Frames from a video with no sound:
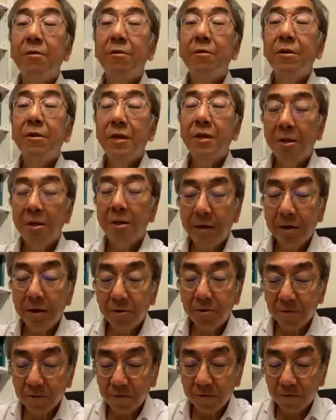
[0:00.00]
因为
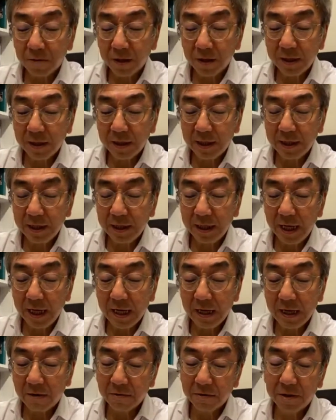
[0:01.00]
中国这几年
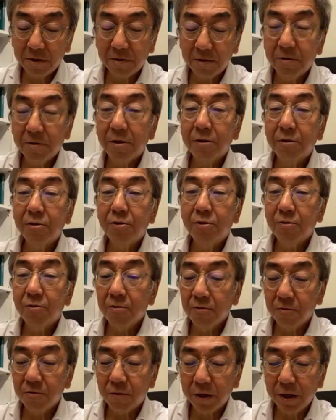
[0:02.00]
老是说
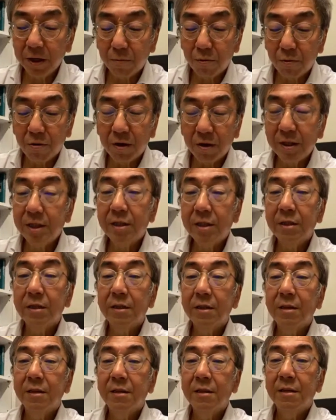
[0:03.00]
中国的模式
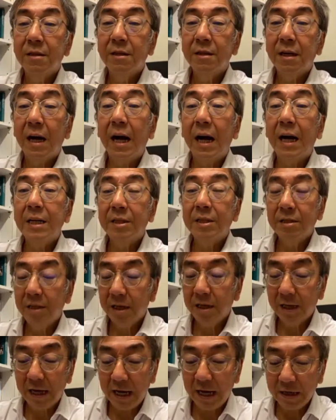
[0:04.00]
是
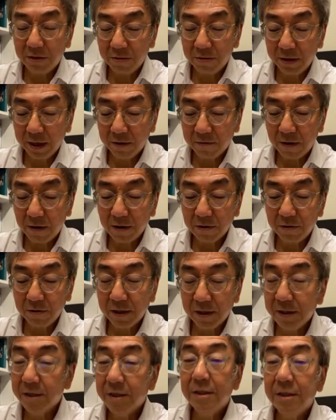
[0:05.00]
应该推广
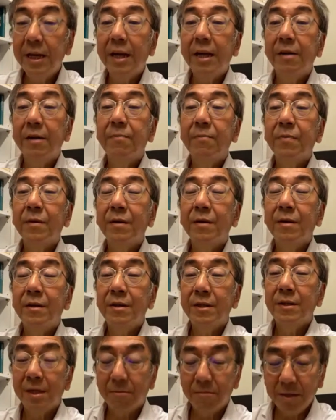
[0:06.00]
全世界。
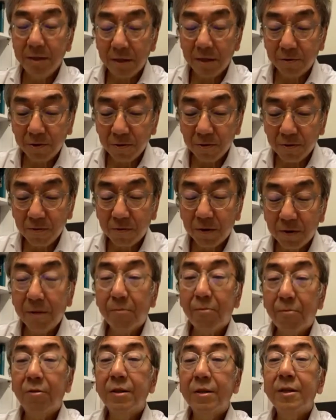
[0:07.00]
什么叫中国的
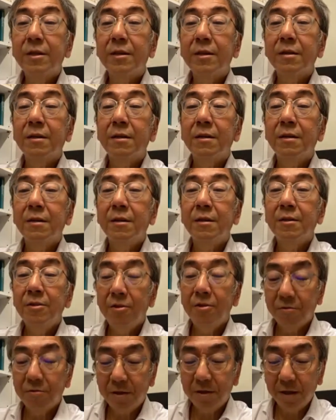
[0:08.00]
模式？
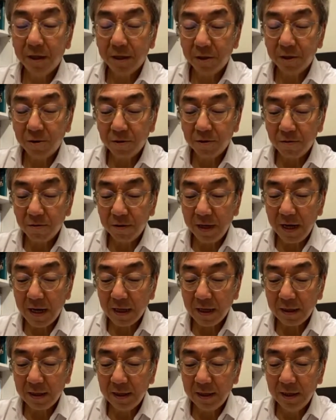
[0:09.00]
就是一个中
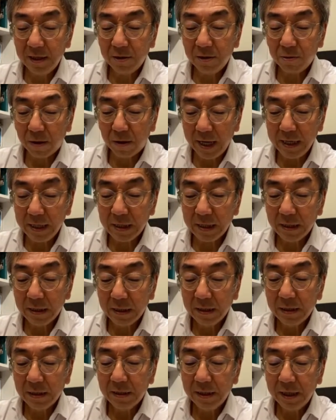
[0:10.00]
央集团
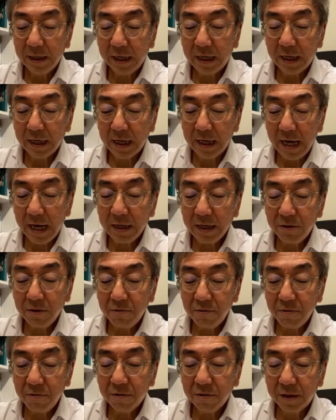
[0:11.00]
这个干
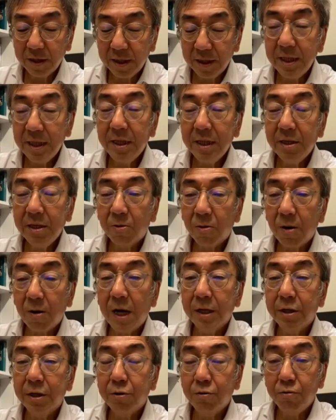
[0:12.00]
预计
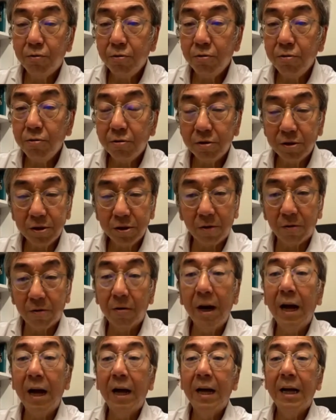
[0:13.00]
划的巨手
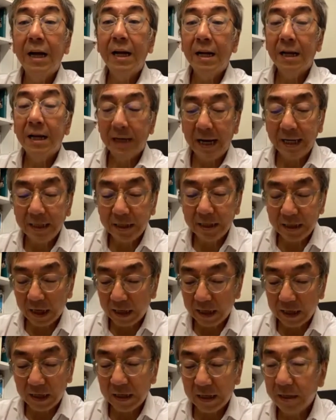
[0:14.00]
来
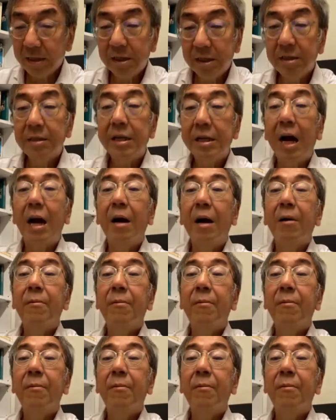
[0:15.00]
整合市场